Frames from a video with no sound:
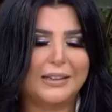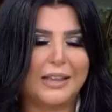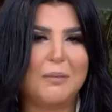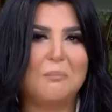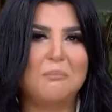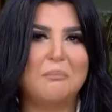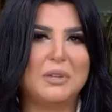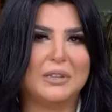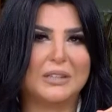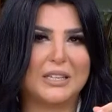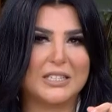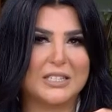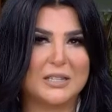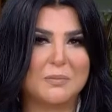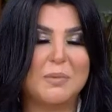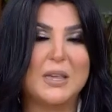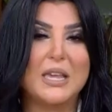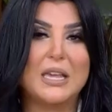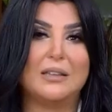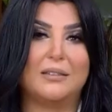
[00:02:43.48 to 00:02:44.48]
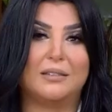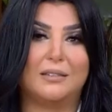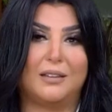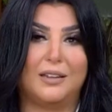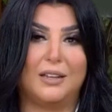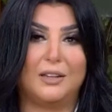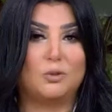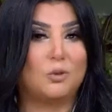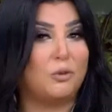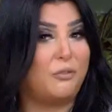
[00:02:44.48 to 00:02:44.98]
تم تسميه
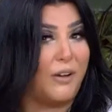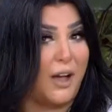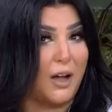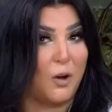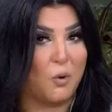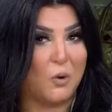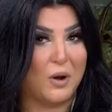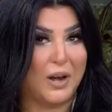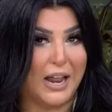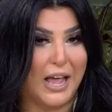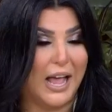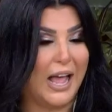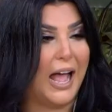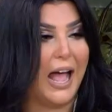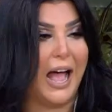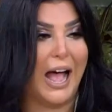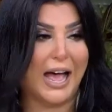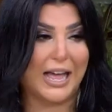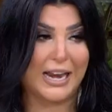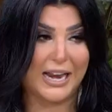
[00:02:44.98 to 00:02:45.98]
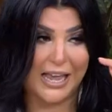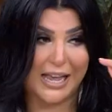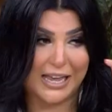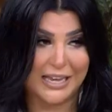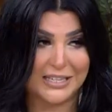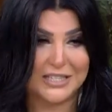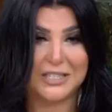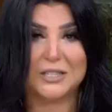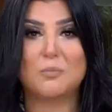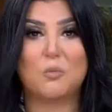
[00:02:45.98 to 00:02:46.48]
الدفعه كلها
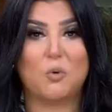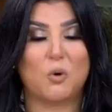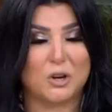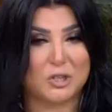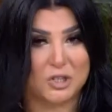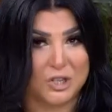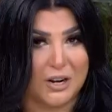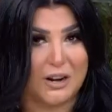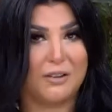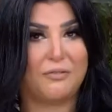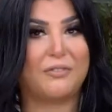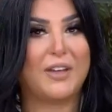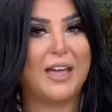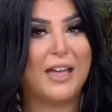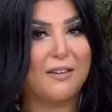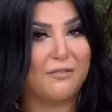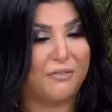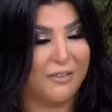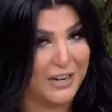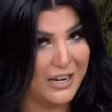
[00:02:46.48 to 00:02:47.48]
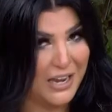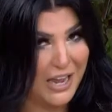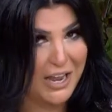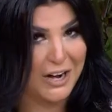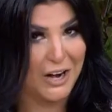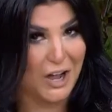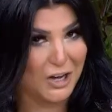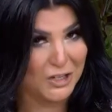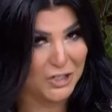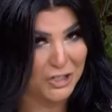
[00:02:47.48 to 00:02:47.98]
على اسم وشرف
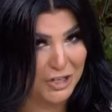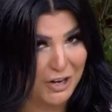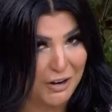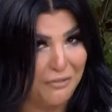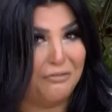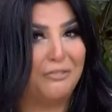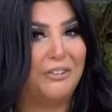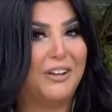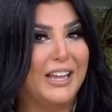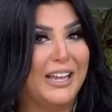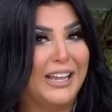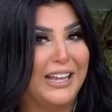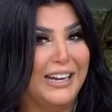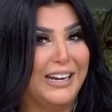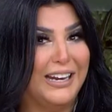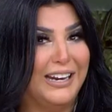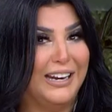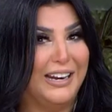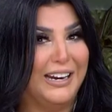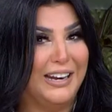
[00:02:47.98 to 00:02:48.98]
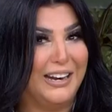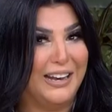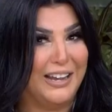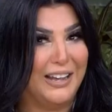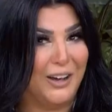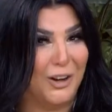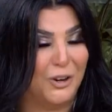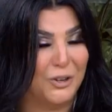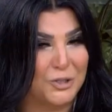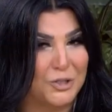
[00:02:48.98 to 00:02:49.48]
فريال اشرف
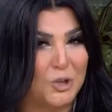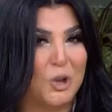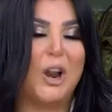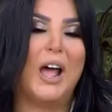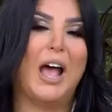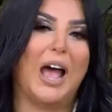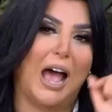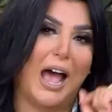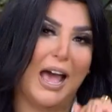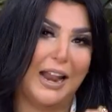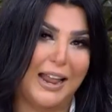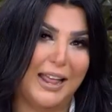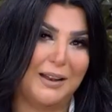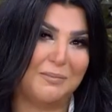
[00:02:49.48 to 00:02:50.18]
لحصولها على